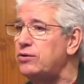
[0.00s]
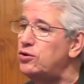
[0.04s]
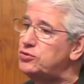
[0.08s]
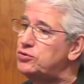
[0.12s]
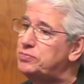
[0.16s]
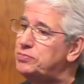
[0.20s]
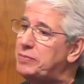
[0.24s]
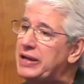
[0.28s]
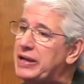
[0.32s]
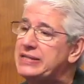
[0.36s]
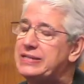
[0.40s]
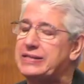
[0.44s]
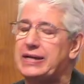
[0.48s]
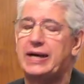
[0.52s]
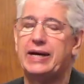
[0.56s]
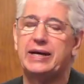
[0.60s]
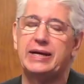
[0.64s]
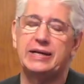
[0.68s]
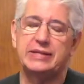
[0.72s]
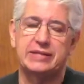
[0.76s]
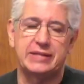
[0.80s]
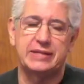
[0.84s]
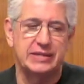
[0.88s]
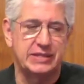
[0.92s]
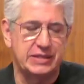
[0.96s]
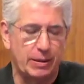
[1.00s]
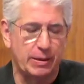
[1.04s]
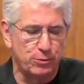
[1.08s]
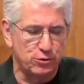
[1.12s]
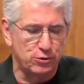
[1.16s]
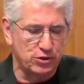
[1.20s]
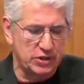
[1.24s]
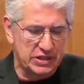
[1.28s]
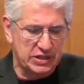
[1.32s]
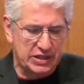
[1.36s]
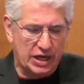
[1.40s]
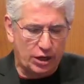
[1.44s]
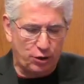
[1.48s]
en los mensajes que
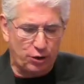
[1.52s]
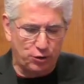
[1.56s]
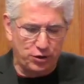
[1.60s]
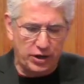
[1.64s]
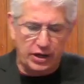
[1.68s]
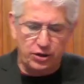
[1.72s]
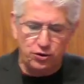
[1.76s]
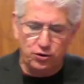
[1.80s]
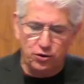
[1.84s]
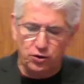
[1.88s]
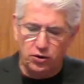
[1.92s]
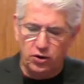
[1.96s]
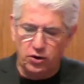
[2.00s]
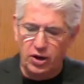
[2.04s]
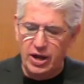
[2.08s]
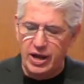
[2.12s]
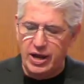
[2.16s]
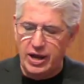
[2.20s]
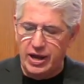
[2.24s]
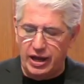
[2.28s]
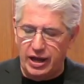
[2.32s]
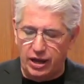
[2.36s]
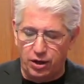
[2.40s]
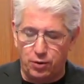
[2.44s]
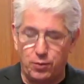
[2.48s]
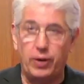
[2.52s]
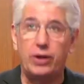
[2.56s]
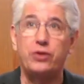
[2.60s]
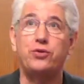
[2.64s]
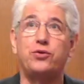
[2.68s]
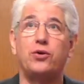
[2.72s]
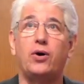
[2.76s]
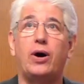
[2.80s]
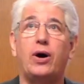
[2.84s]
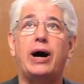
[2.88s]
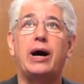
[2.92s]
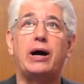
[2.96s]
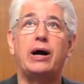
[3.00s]
estamos desarrollando en
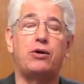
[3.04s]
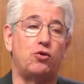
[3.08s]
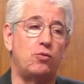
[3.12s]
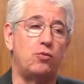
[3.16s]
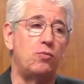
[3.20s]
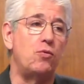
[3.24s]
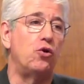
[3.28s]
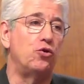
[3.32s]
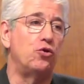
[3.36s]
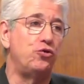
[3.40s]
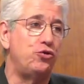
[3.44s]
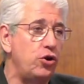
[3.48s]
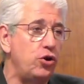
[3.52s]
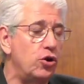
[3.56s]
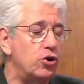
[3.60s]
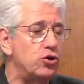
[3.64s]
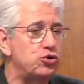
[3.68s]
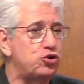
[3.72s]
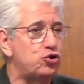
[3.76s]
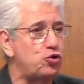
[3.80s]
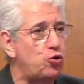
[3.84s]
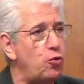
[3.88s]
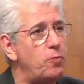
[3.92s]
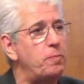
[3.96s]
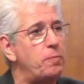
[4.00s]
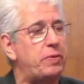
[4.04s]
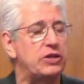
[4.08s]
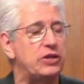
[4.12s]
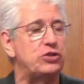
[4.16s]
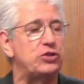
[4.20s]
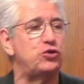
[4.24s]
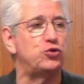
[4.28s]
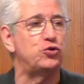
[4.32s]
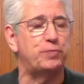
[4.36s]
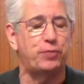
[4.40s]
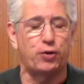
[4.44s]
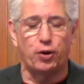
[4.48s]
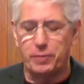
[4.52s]
cuanto a cómo Dios
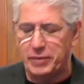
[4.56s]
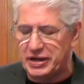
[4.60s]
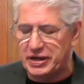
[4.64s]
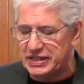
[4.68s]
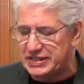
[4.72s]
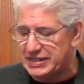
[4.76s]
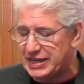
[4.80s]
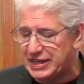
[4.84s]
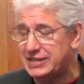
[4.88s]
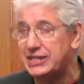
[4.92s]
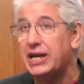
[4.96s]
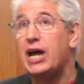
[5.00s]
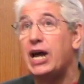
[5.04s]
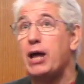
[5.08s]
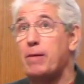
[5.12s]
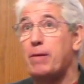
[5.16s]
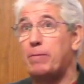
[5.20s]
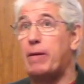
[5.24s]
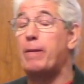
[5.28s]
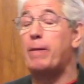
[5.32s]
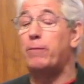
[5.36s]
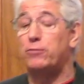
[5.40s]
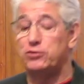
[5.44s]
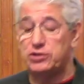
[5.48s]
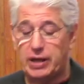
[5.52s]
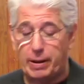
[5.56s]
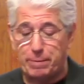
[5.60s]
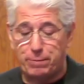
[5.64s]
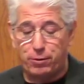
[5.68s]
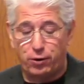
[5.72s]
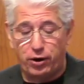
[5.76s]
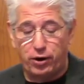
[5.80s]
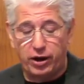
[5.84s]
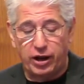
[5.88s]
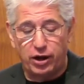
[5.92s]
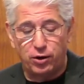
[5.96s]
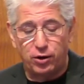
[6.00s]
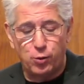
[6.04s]
cumple sus promesas. Vamos
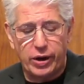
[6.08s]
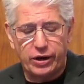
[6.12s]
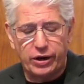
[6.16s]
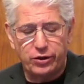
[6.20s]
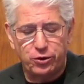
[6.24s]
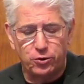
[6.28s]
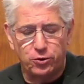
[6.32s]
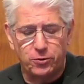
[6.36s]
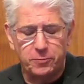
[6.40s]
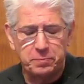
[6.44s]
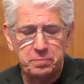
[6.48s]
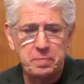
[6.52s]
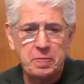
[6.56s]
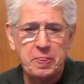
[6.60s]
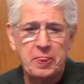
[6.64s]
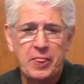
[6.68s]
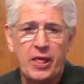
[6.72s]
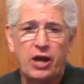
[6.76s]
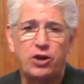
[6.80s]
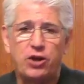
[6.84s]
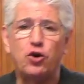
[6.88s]
ya por el cuarto.